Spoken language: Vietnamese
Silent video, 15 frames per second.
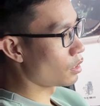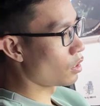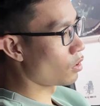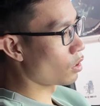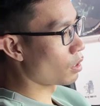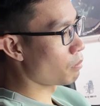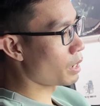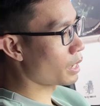
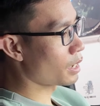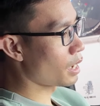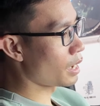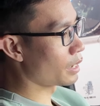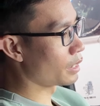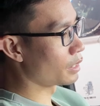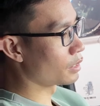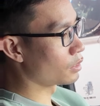Hoặc là back
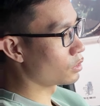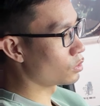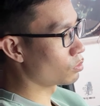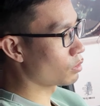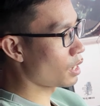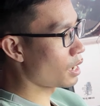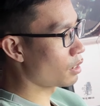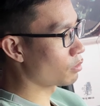lại này, chúng
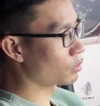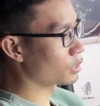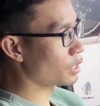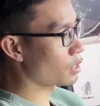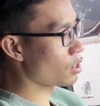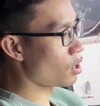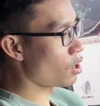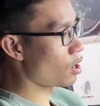ta cũng
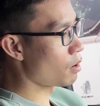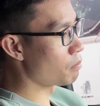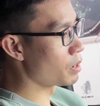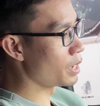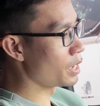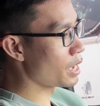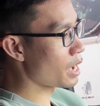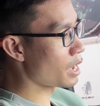sẽ có
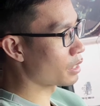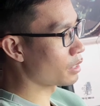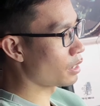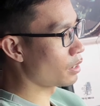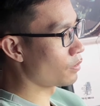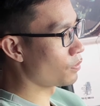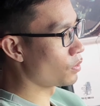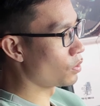Media,
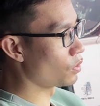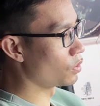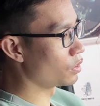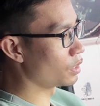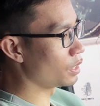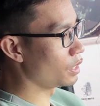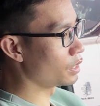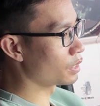Telephone,
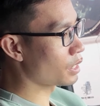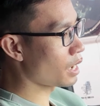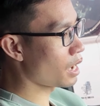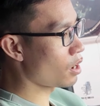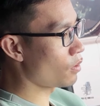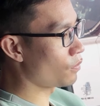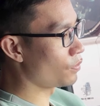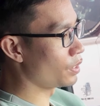In
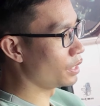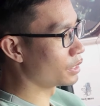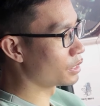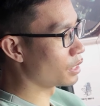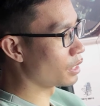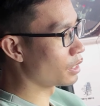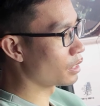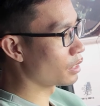Car Office
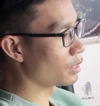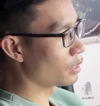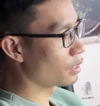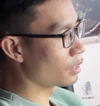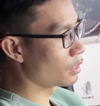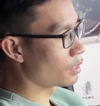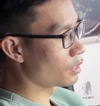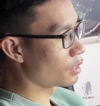này.
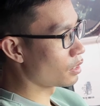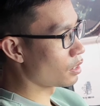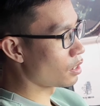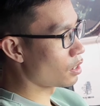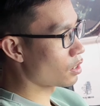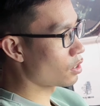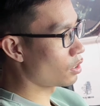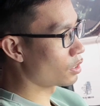
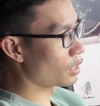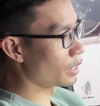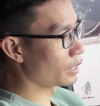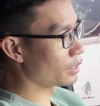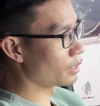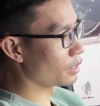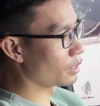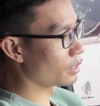Đó,
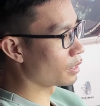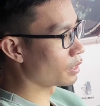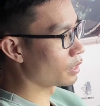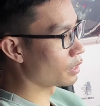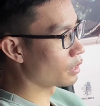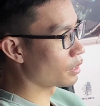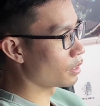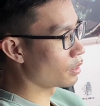Connect này,
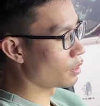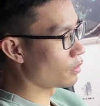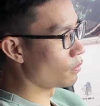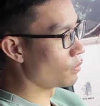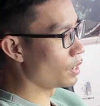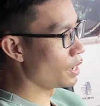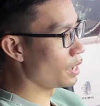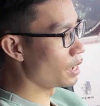
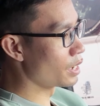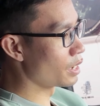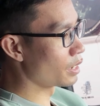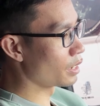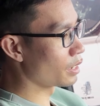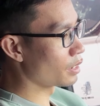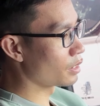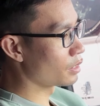VHear
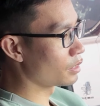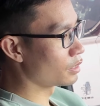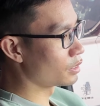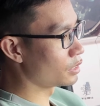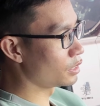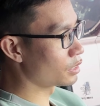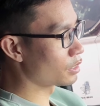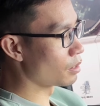này,
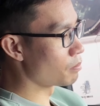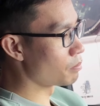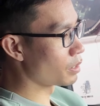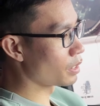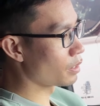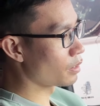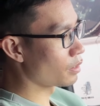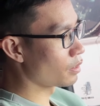System
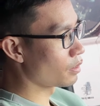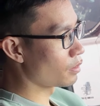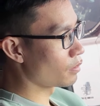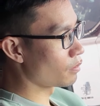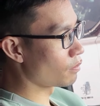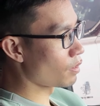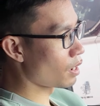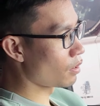này,
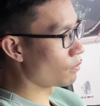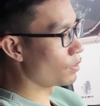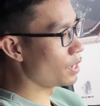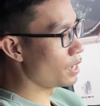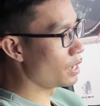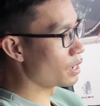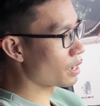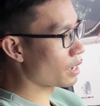vào
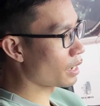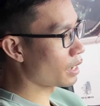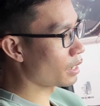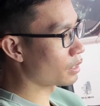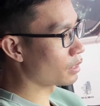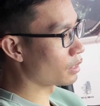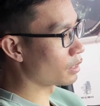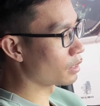VHear cài
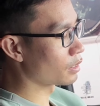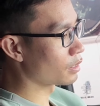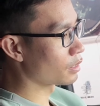đặt này,